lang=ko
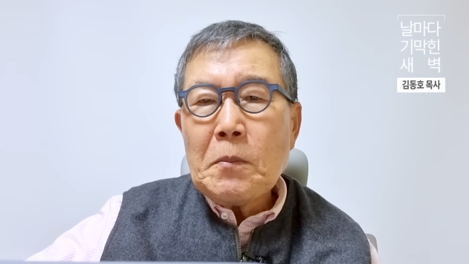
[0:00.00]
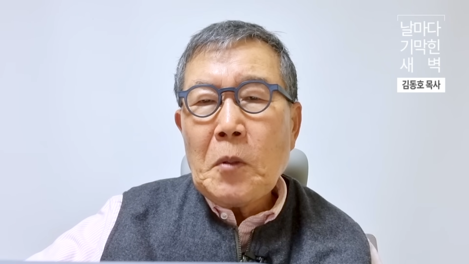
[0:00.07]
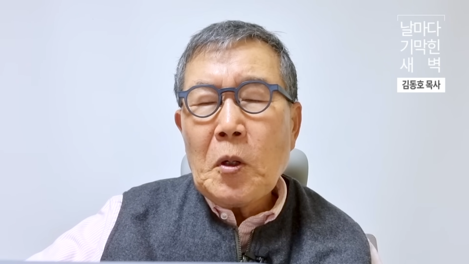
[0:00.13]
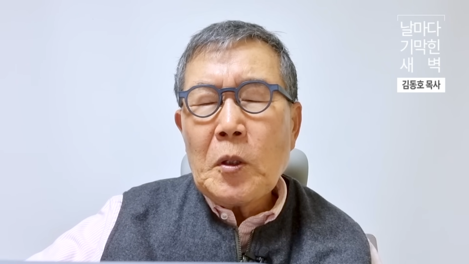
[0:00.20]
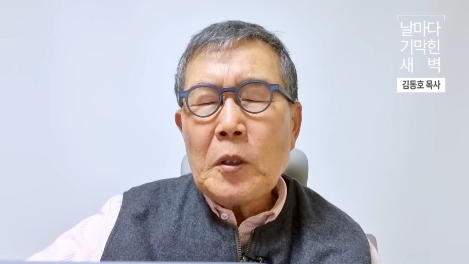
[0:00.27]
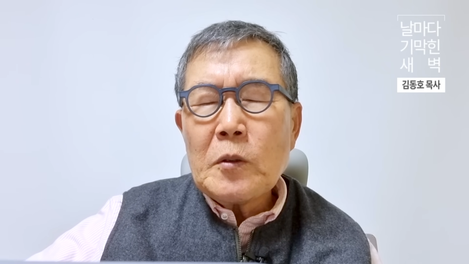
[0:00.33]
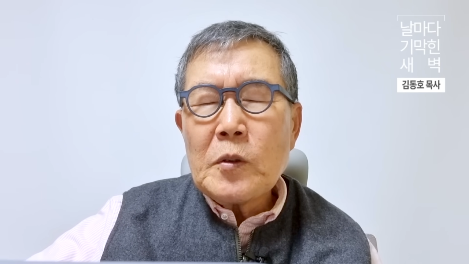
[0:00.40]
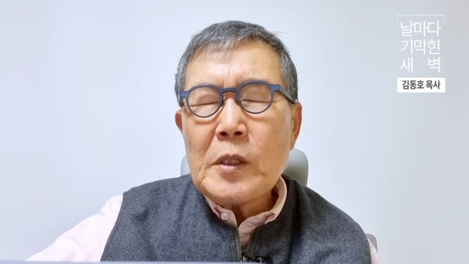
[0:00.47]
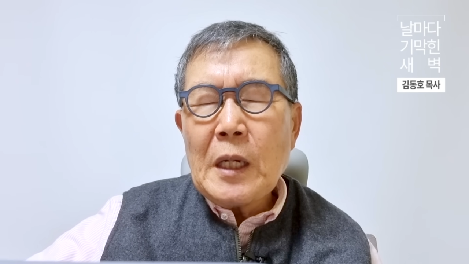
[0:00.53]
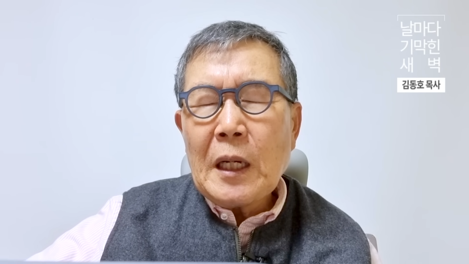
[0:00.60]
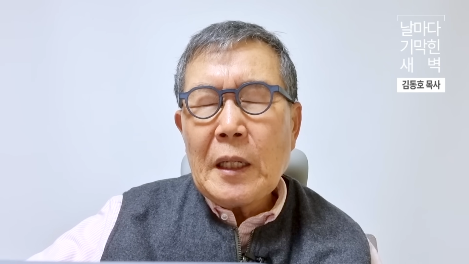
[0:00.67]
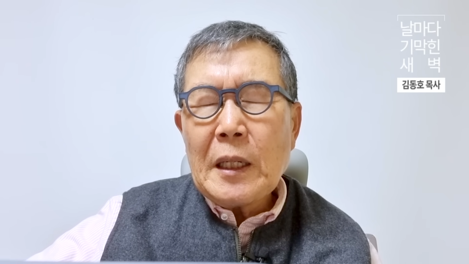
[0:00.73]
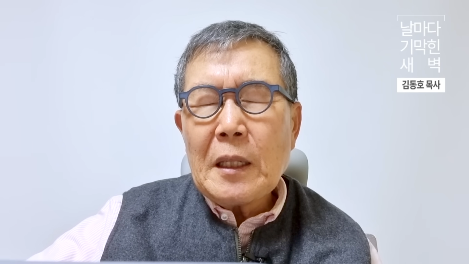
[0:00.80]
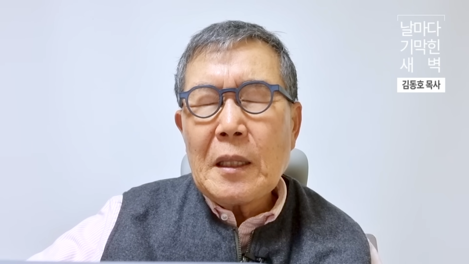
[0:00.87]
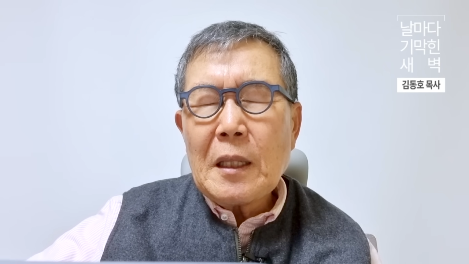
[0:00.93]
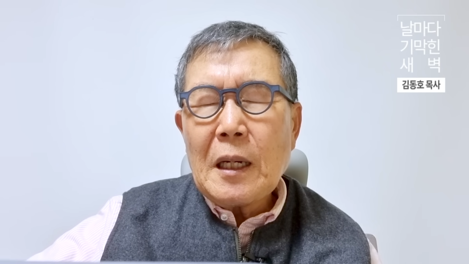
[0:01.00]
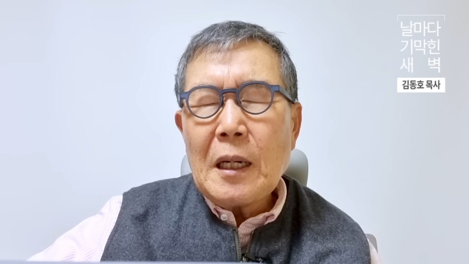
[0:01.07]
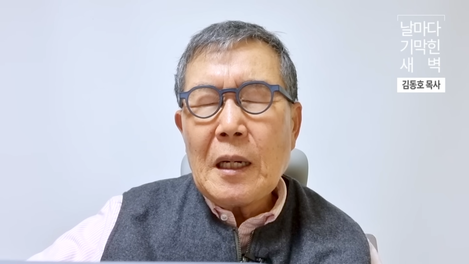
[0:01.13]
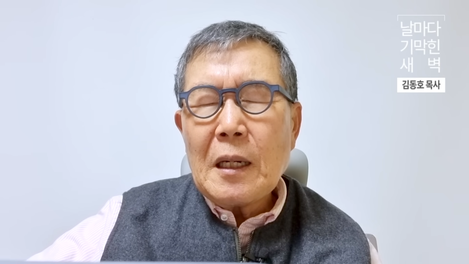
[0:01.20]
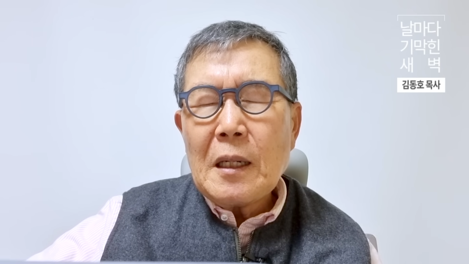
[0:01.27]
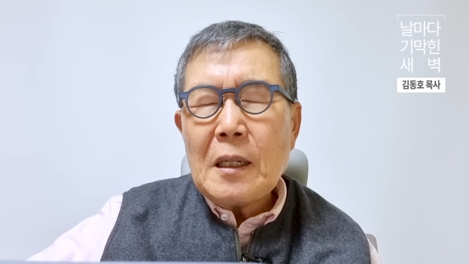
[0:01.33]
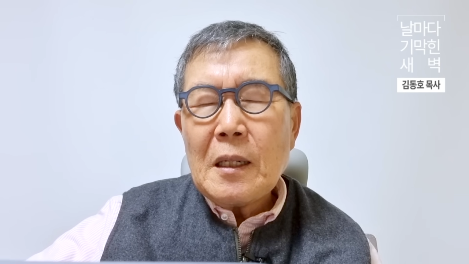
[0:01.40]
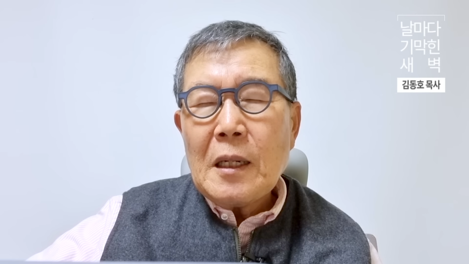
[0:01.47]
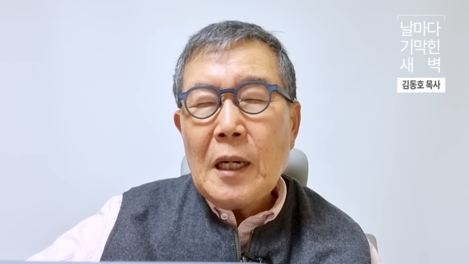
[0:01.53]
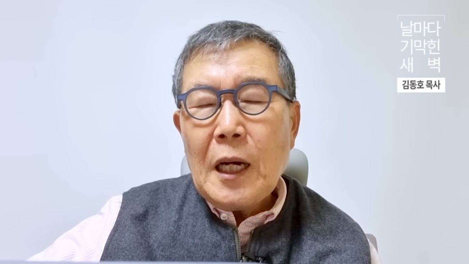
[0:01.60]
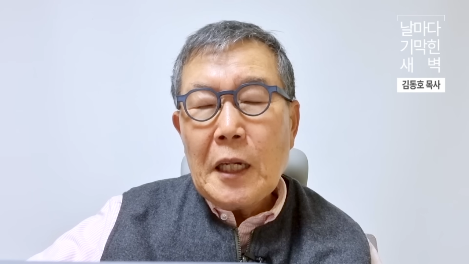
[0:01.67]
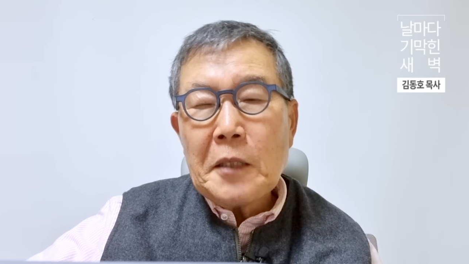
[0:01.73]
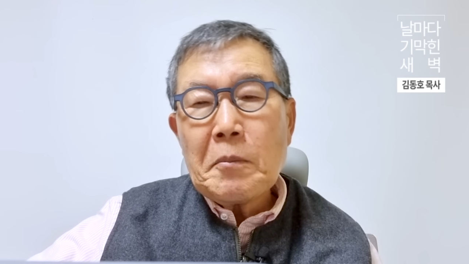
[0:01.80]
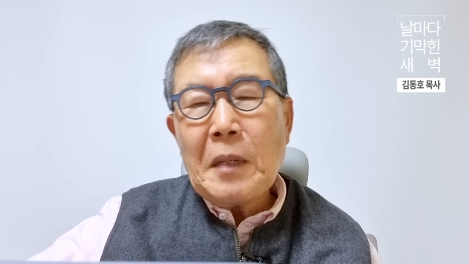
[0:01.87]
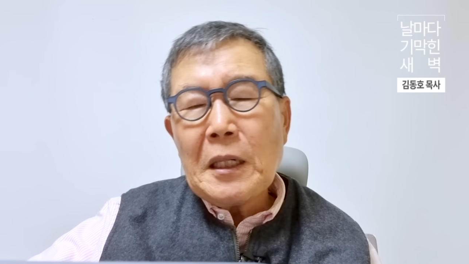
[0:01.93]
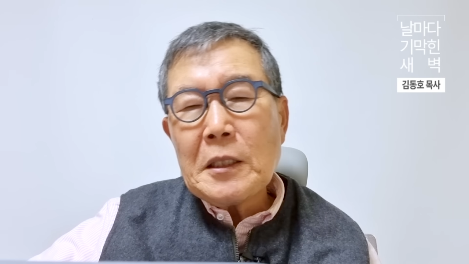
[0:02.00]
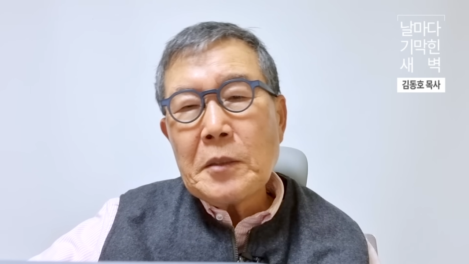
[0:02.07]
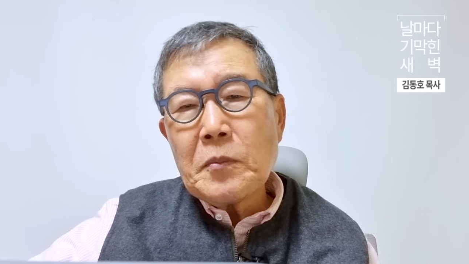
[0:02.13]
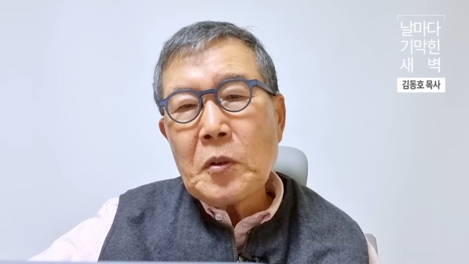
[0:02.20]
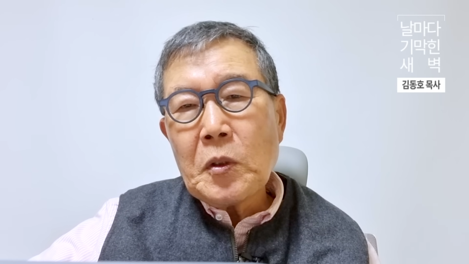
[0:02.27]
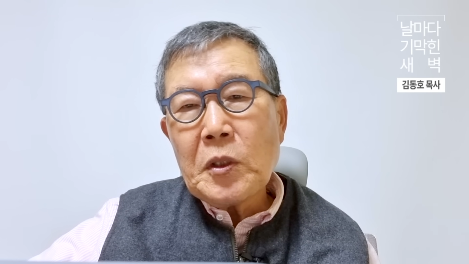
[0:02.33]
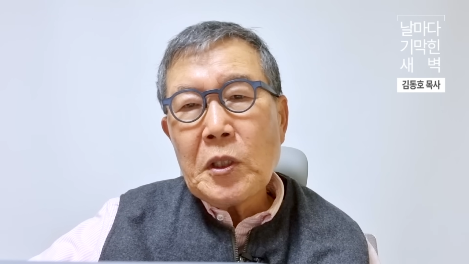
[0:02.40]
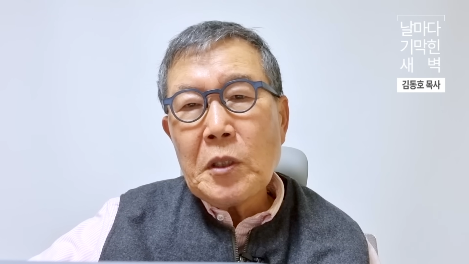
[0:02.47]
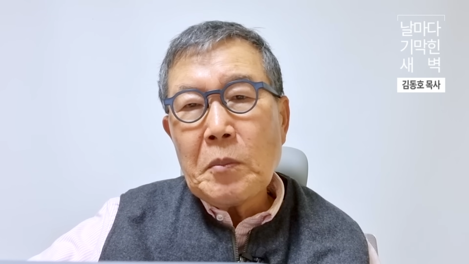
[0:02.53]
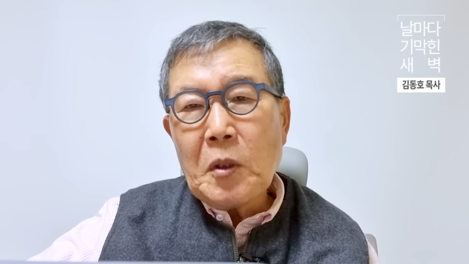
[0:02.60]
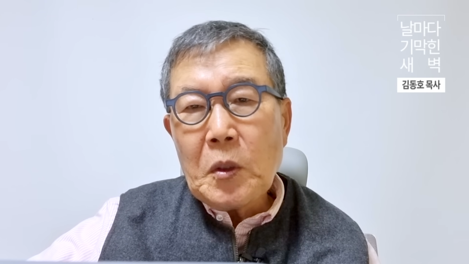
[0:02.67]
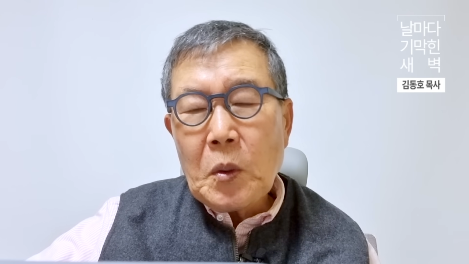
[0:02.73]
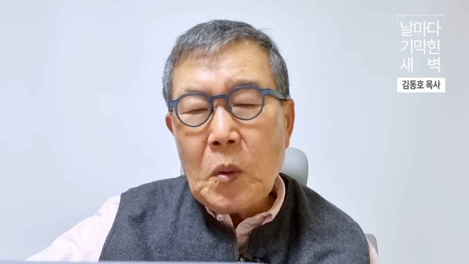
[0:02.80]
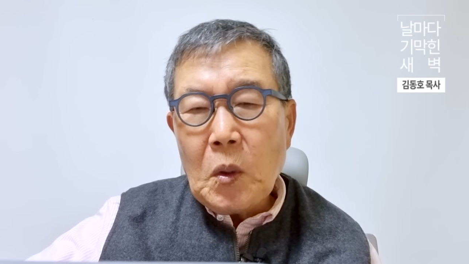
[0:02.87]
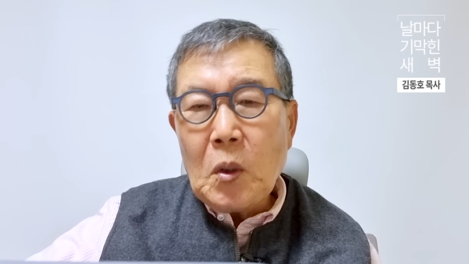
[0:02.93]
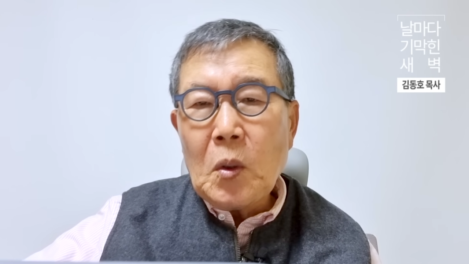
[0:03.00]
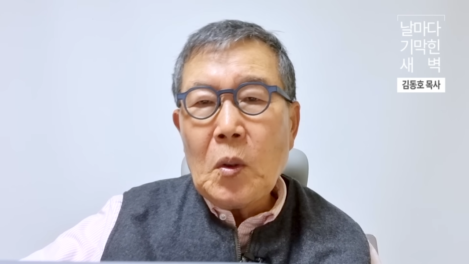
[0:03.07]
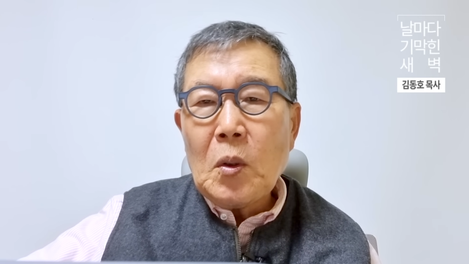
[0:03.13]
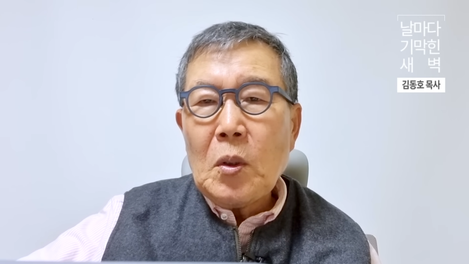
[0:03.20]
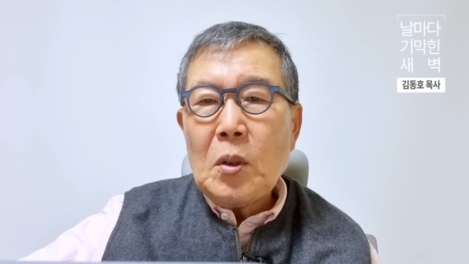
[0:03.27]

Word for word: 버려두지 않겠다 하는 말씀으로 힘없고